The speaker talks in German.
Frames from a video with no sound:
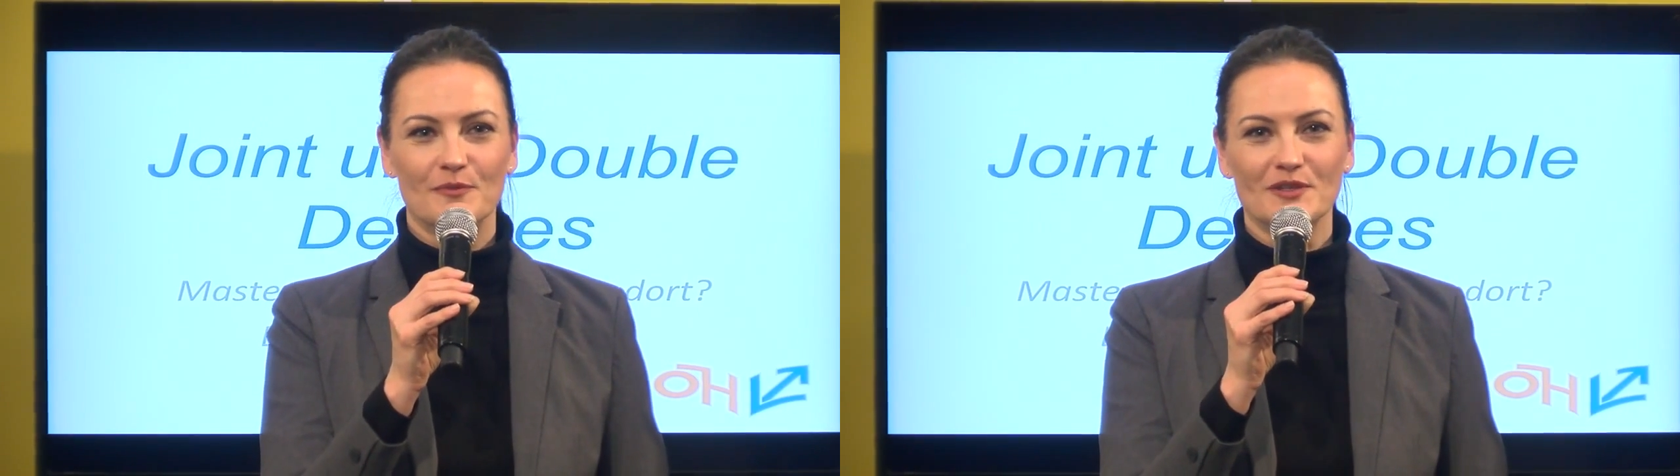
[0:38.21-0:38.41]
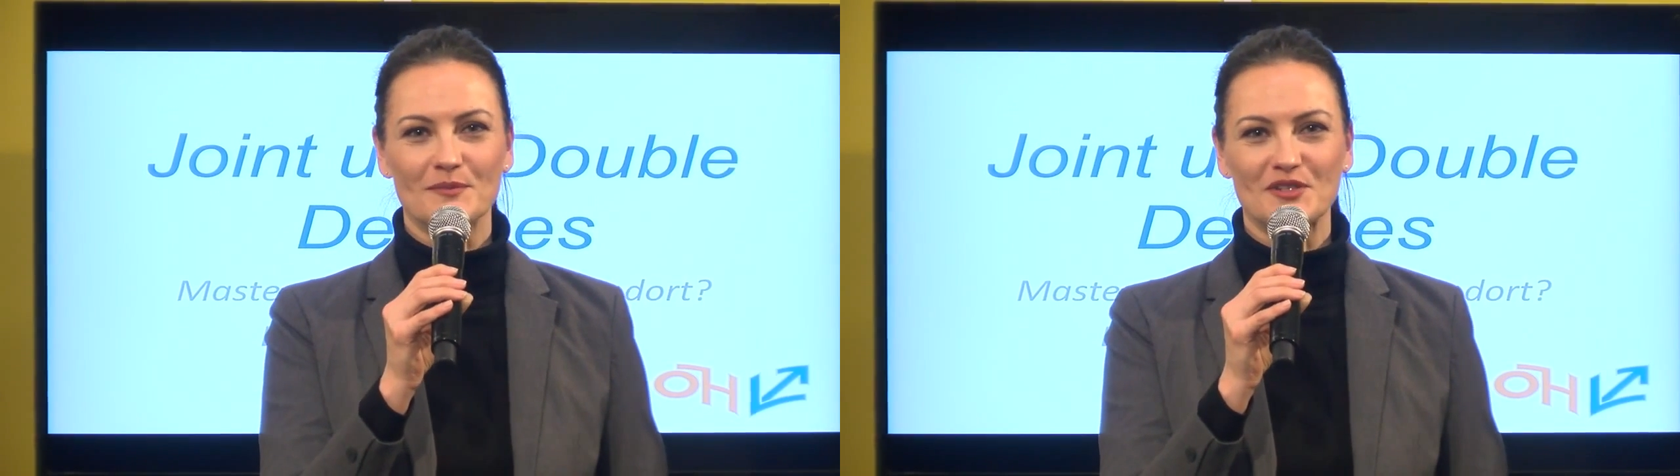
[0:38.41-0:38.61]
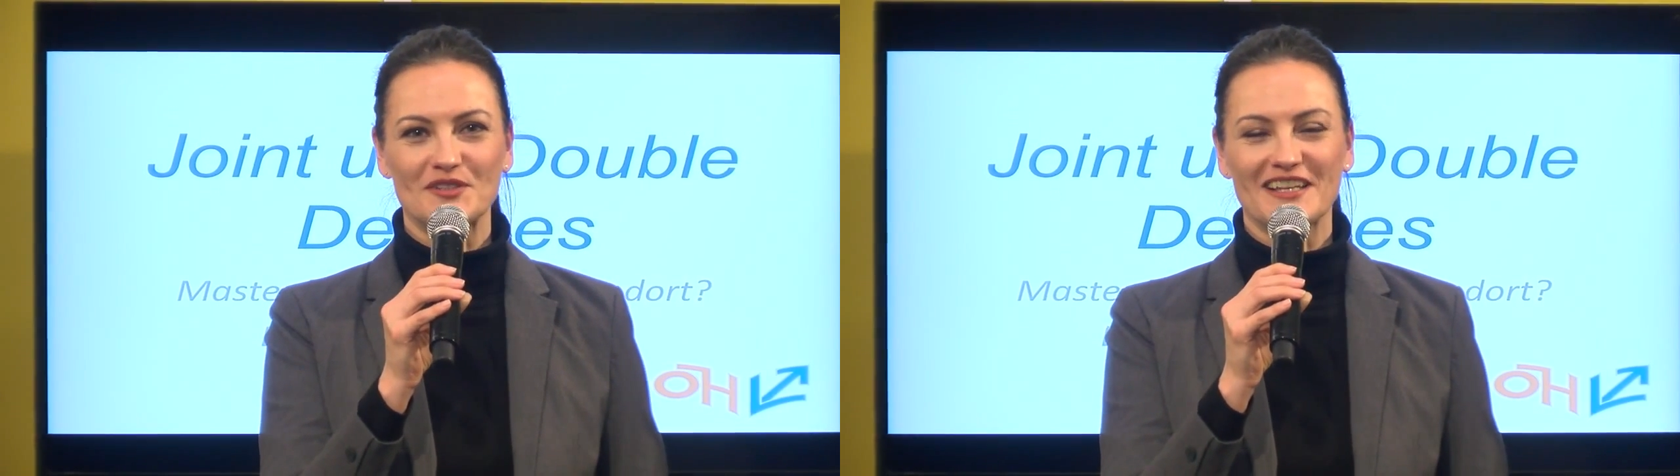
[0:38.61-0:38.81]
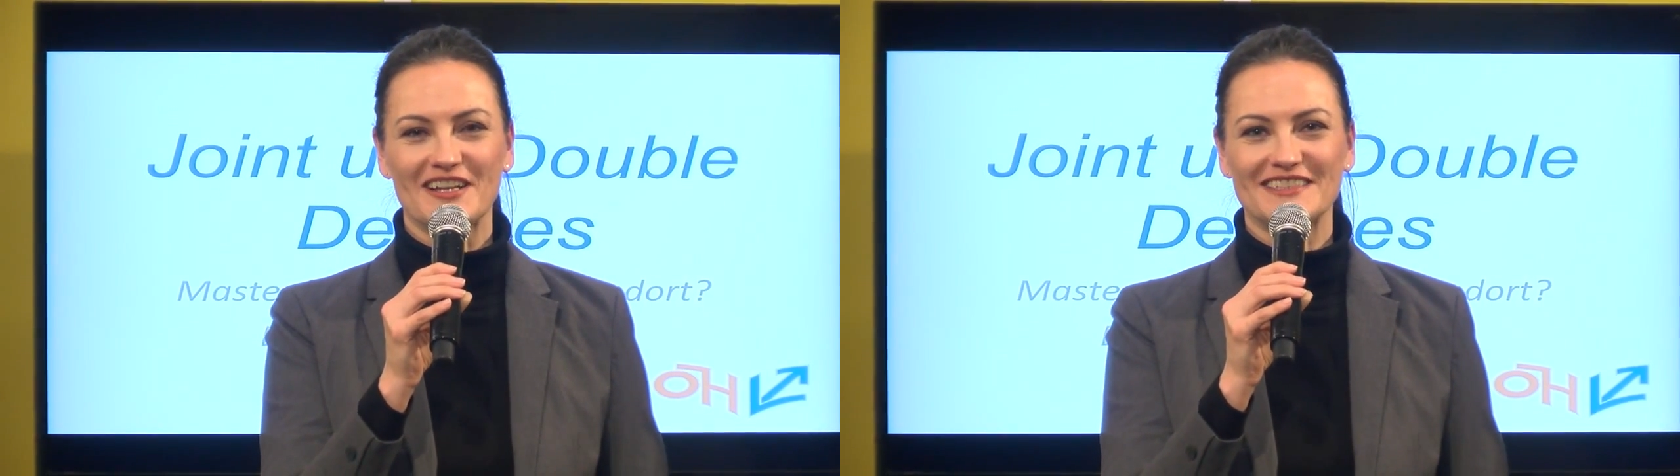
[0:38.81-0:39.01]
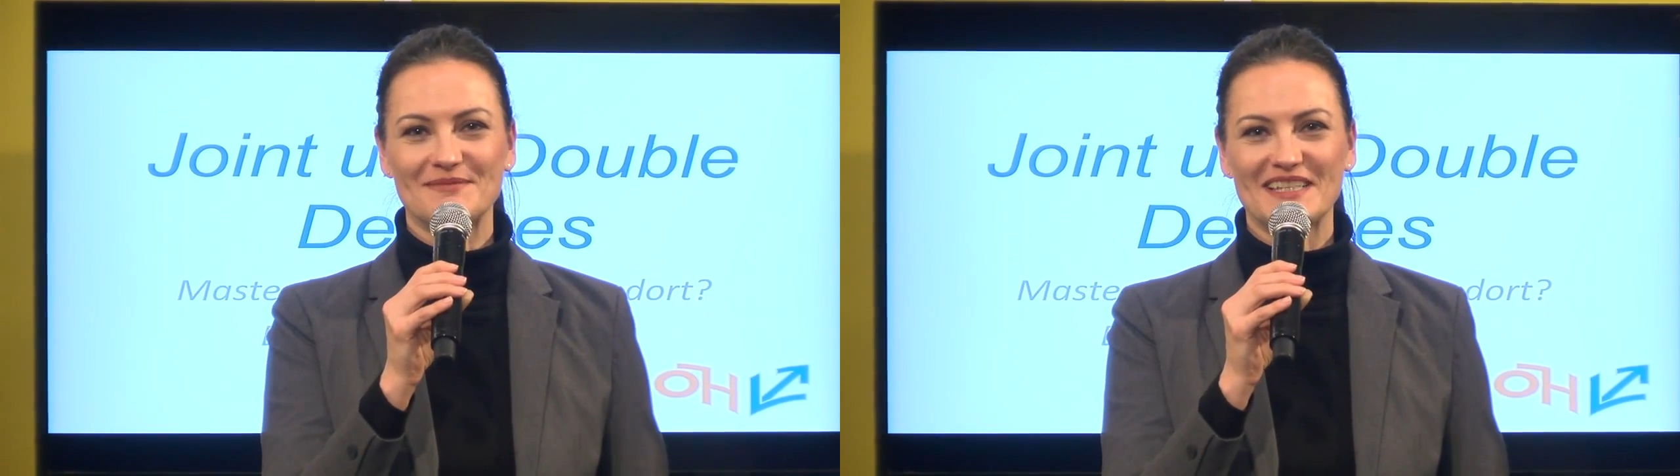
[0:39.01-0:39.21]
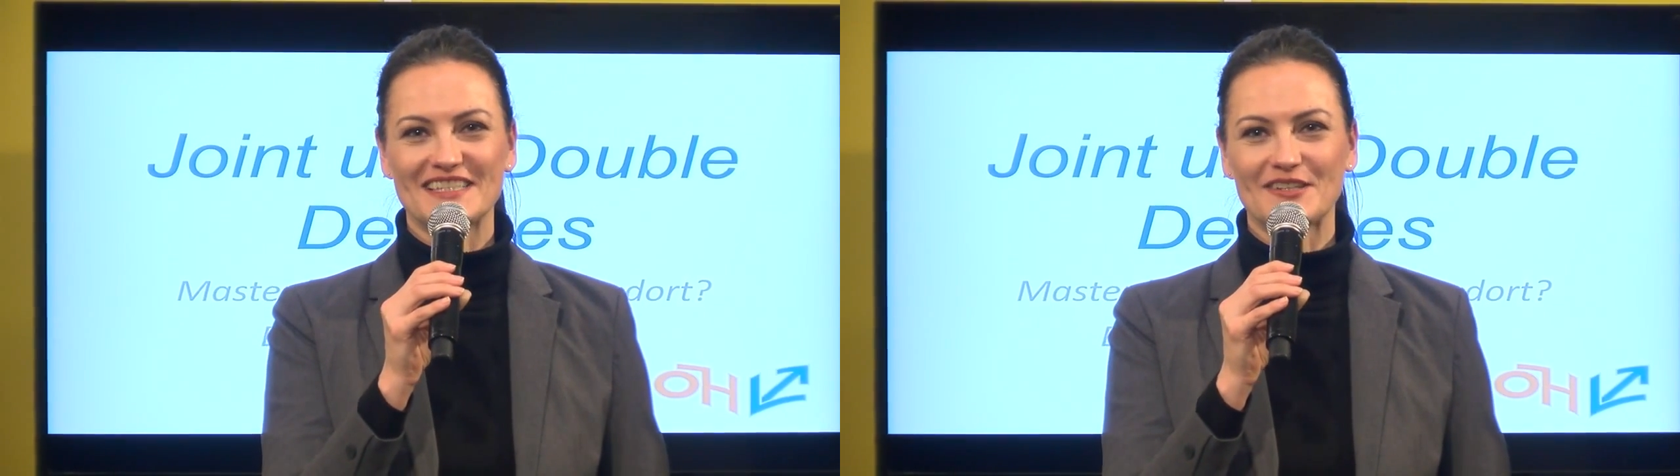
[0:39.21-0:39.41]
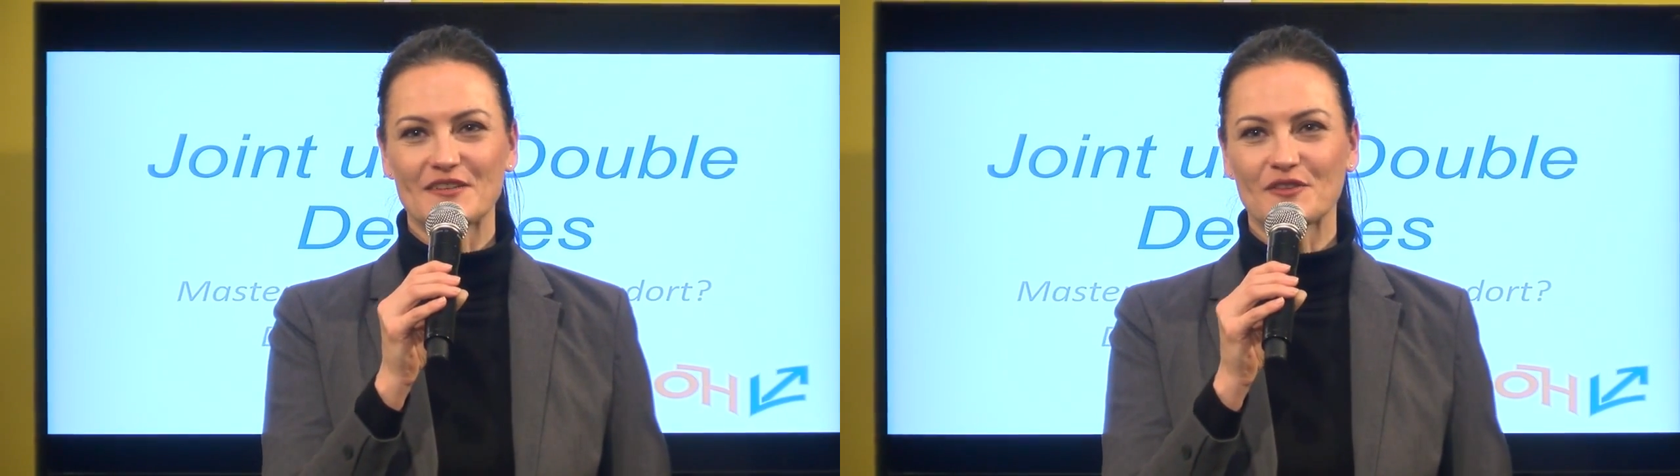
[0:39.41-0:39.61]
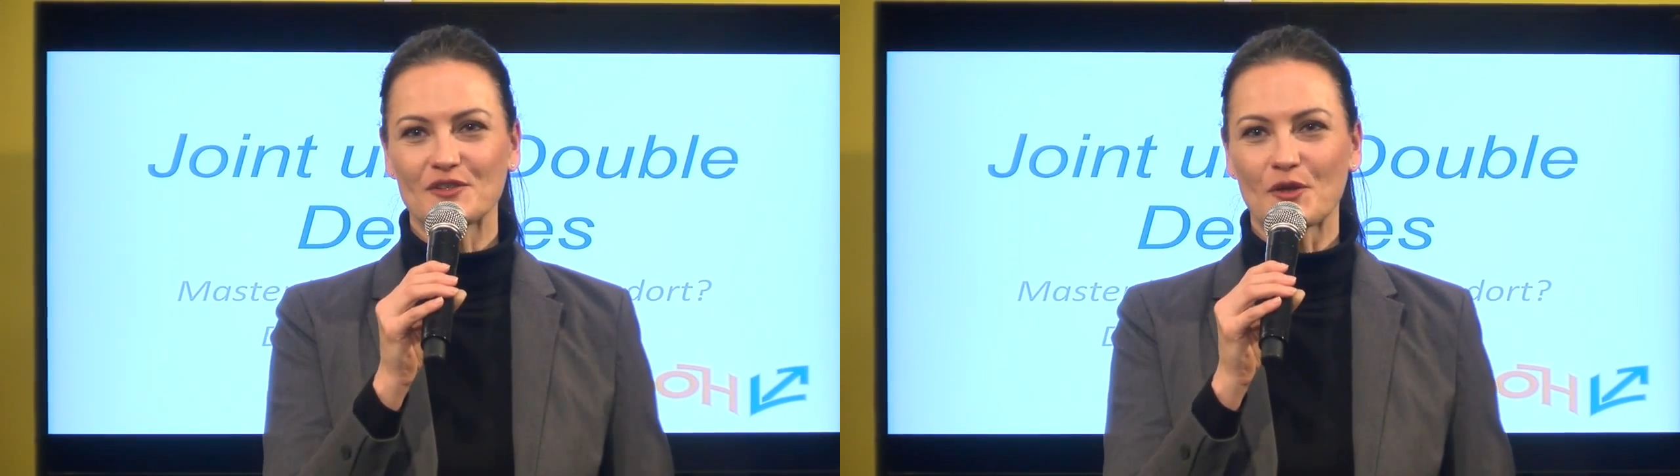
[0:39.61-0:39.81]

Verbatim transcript: Und am Sonntag hat die Messe dann von